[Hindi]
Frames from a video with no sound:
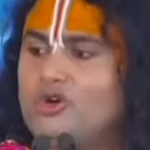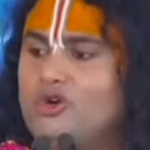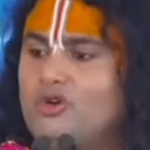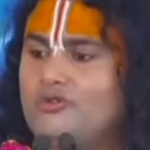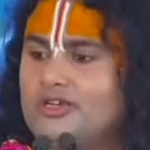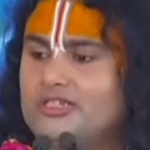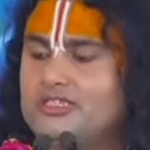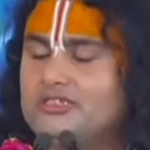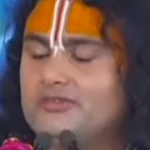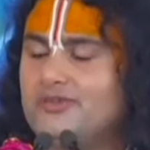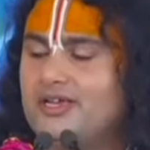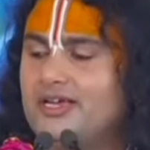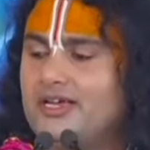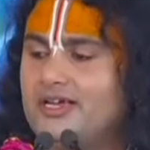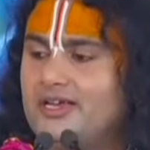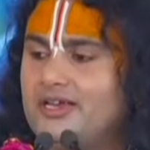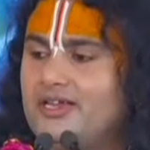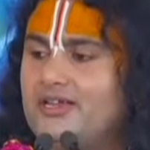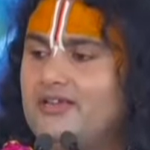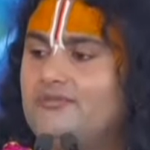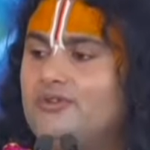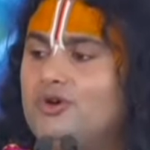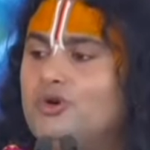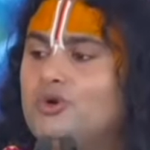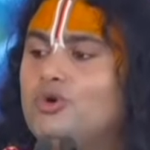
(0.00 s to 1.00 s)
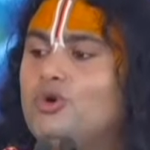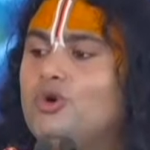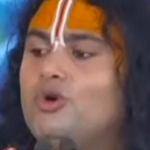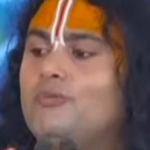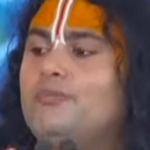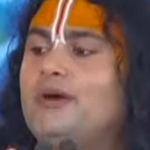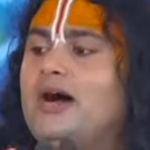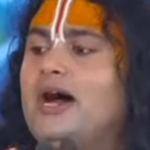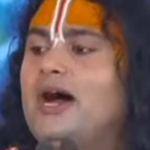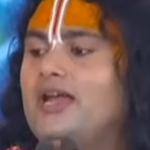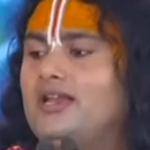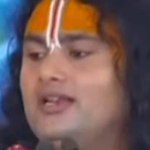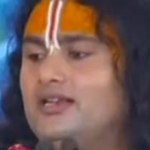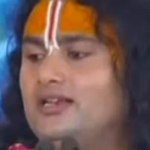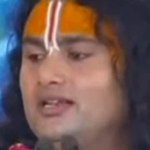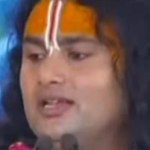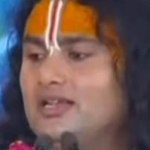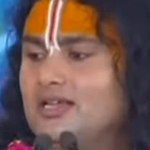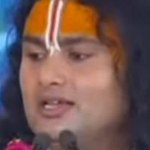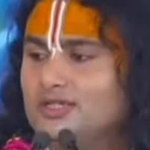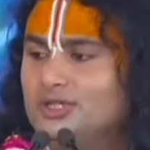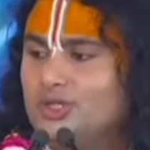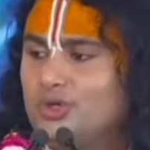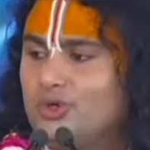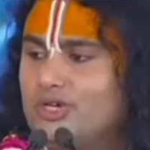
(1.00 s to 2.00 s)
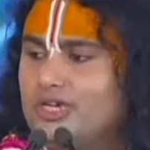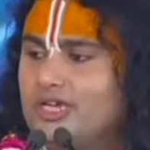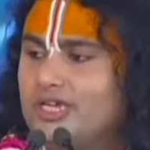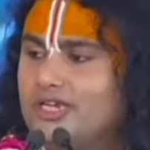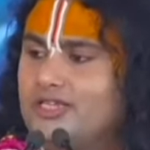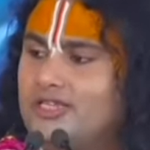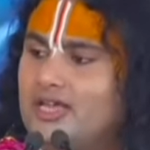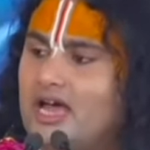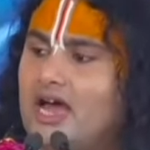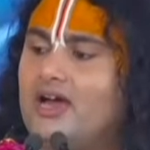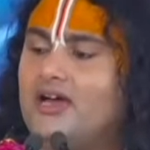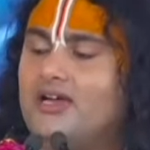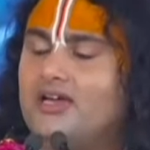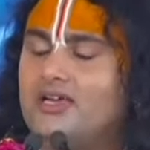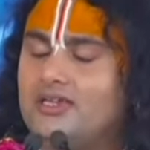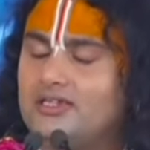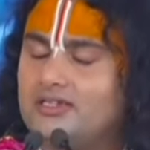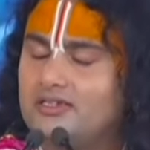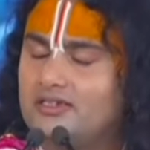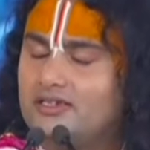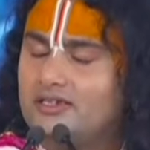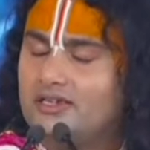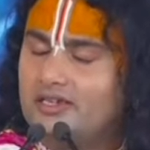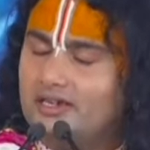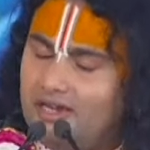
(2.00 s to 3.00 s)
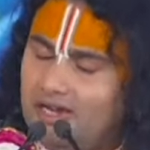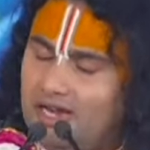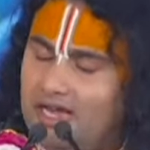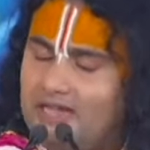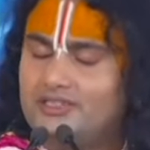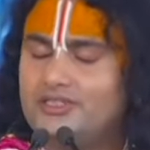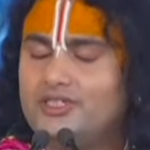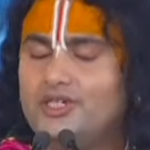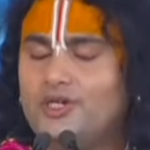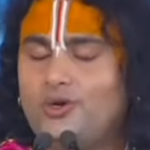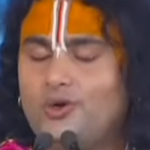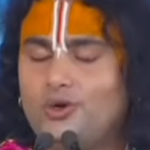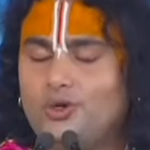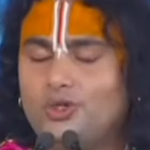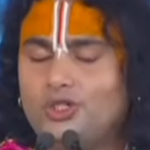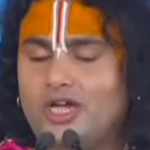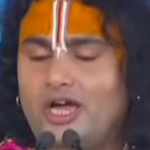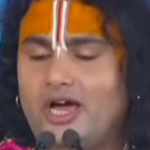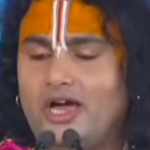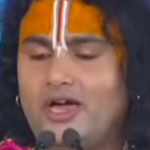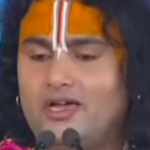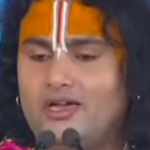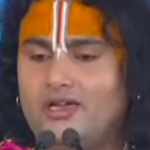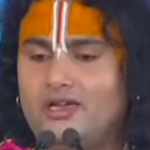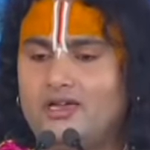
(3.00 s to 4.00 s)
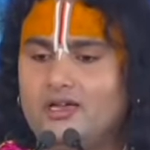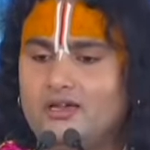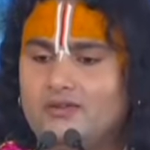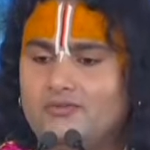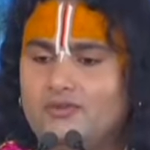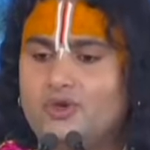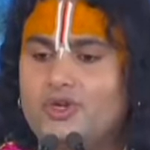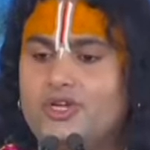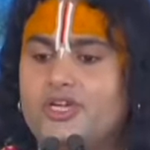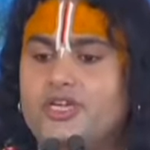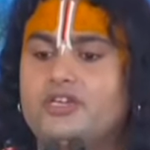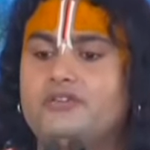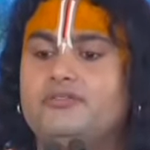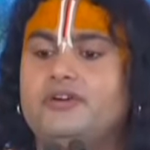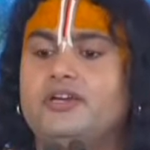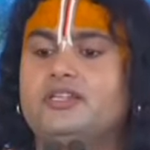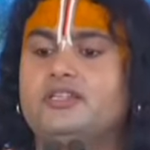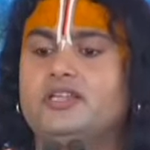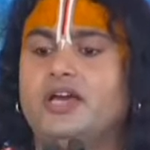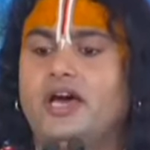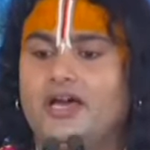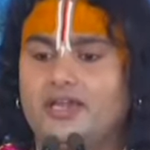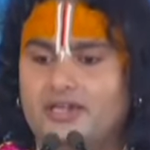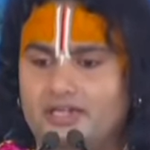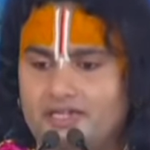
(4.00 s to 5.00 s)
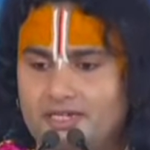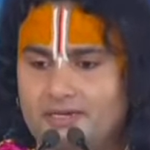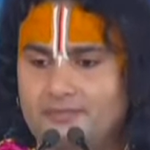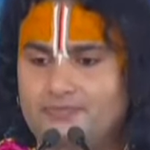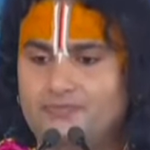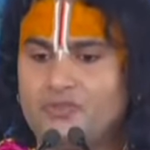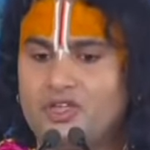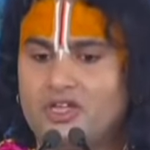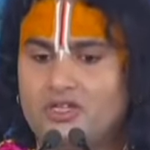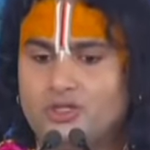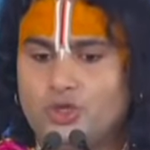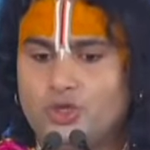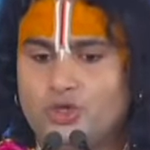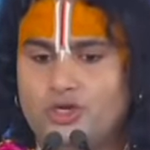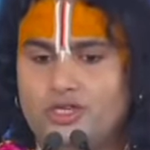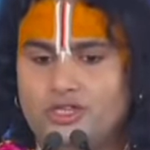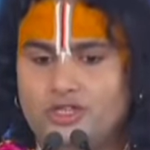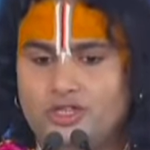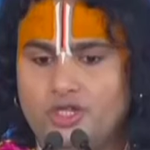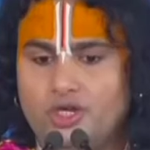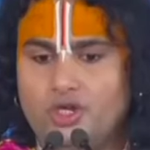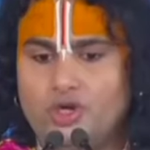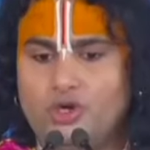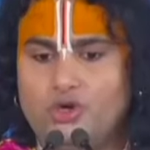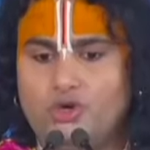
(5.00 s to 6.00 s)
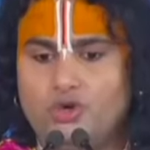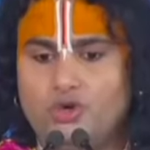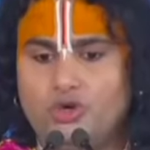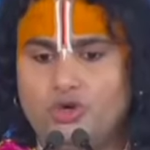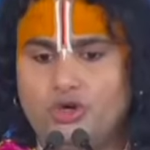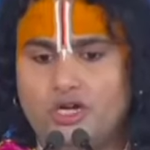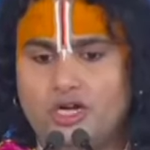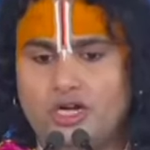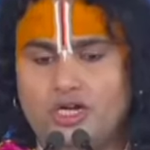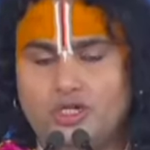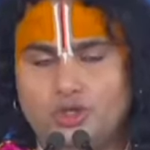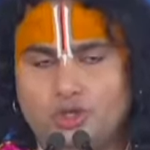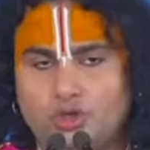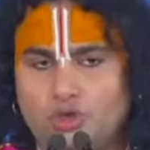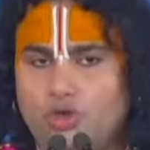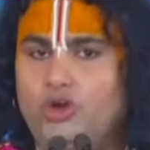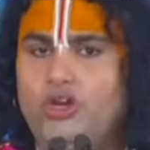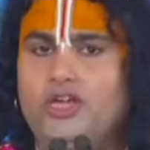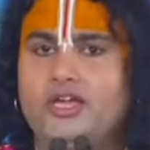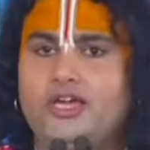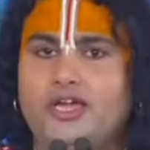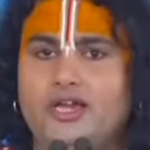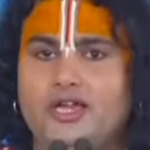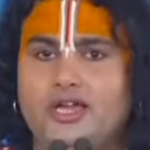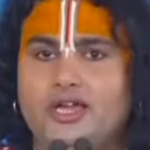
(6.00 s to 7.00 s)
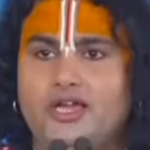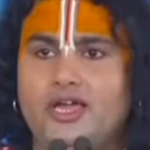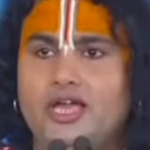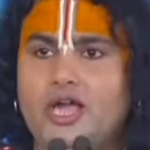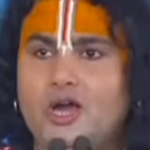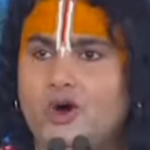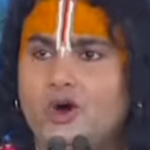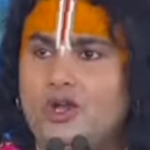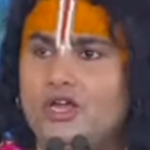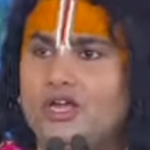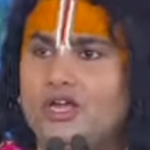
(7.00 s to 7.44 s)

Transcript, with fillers: को वश में करें वो गोपाल जो गिरिधा गिर, गिरिराज जी को उठाएं वो गिरिवरधारी जो इंद्रियों को कंट्रोल करे और